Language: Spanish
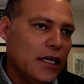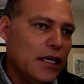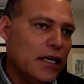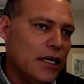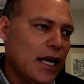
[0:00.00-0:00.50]

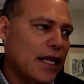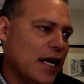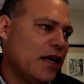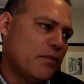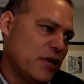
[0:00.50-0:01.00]
y ya de
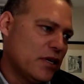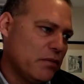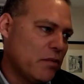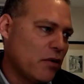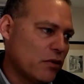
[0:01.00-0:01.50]
ahí pues
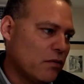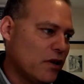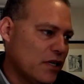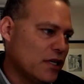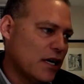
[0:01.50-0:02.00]
el mismo
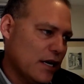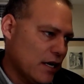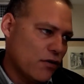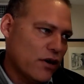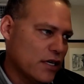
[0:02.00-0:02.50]
automovilística
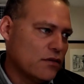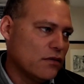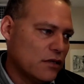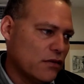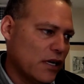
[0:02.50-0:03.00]
recoge
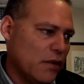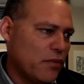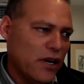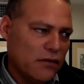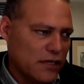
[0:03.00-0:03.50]
su,
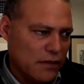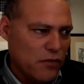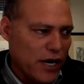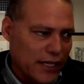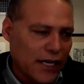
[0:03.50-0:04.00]
equipo de luces
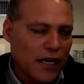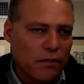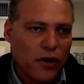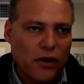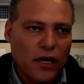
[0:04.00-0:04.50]
muertas, que es
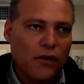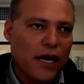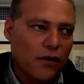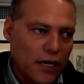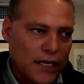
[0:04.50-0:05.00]
por lo
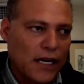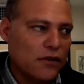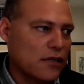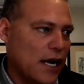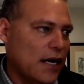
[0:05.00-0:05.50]
regular lo que traen
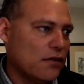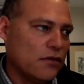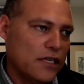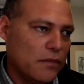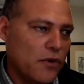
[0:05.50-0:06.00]
los carros,
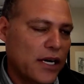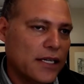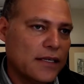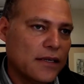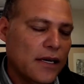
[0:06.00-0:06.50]
luces
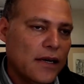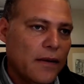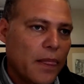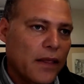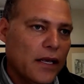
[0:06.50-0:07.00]
muertas.
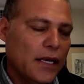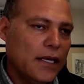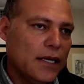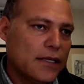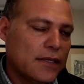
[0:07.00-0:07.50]

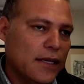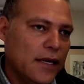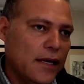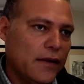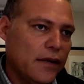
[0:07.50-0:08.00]
Y, de
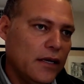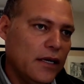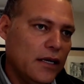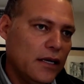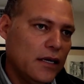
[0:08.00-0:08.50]
este,
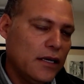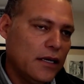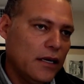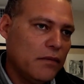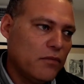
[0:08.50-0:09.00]

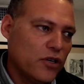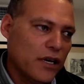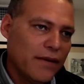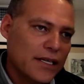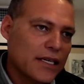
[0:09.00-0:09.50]
y,
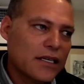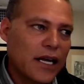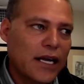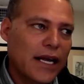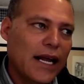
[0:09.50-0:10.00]
muchas veces
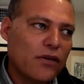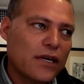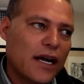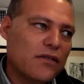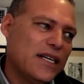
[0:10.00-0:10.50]
que quedan
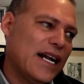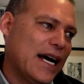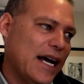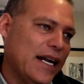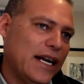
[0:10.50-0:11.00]
los carros
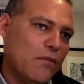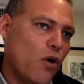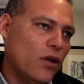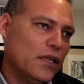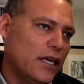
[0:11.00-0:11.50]
en, el
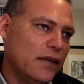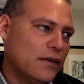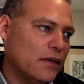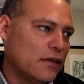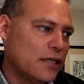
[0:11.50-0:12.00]
monte,
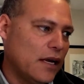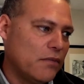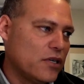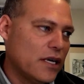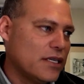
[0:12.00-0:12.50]
o sea,
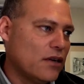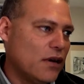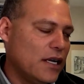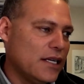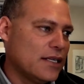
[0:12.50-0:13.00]
muchas veces
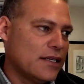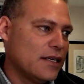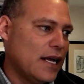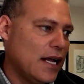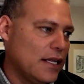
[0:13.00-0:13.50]
no hay
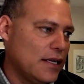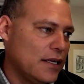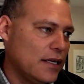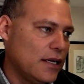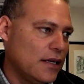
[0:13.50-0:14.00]
necesidad
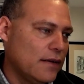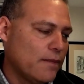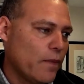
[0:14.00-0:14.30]
de,